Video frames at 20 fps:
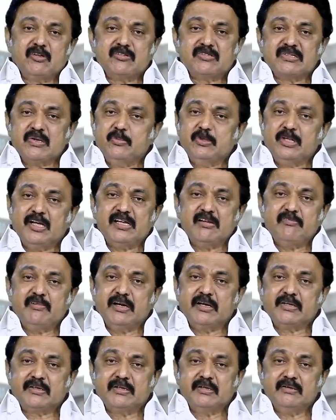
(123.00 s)
மற்றும் சமுதாய
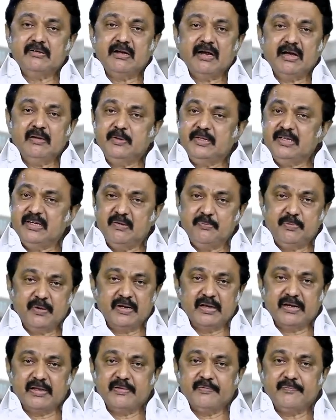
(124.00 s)
விழாக்கள்
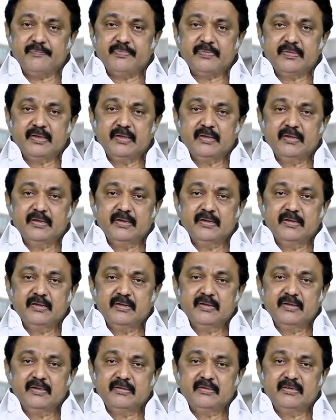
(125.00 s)
அனுமதிக்கப்படலை
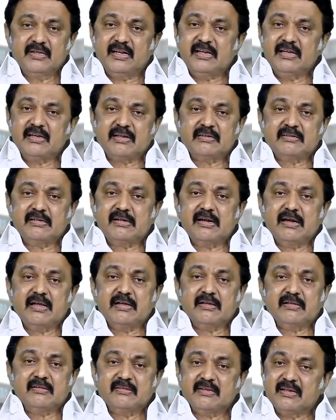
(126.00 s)

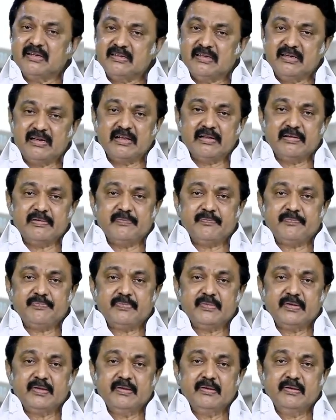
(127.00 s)
திரையரங்குகளை திறக்கலை
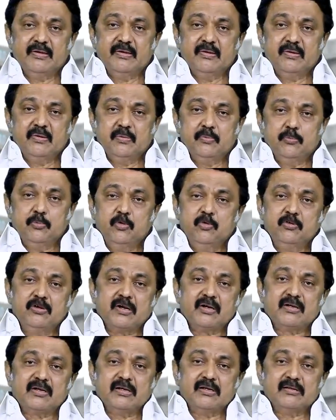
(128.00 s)

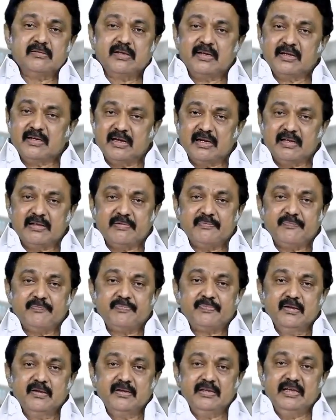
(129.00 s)
பூங்காக்கள் திறக்கலை
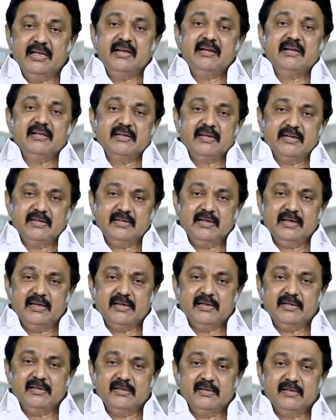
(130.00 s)
ஏன்னு
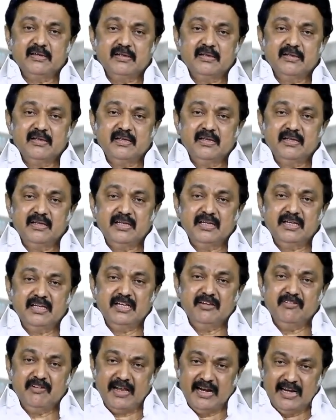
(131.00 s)
கேட்டால்
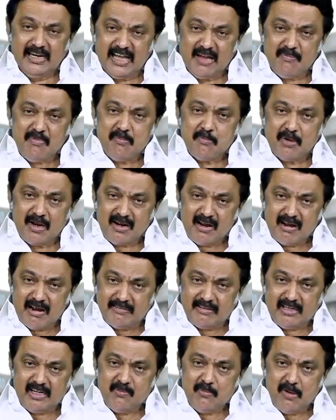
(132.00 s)
இவை எல்லாமே
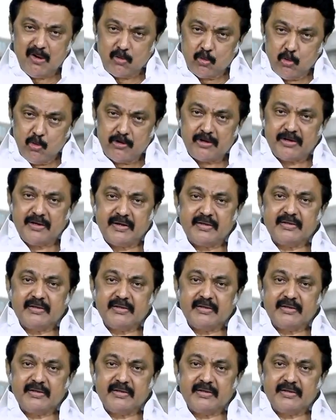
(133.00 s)
மக்கள் அதிகமாக கூடுற